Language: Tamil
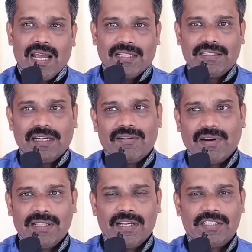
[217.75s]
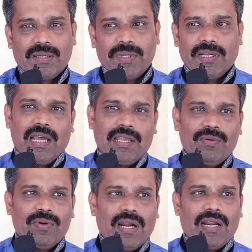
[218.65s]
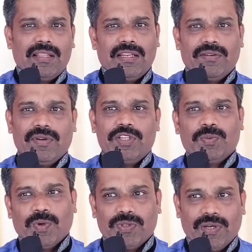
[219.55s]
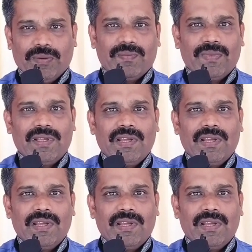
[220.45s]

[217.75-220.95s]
அந்த திறன் வளர்ந்துருச்சு அப்படின்னா இவங்களால் அது நிர்வகித்து போக தெரியும்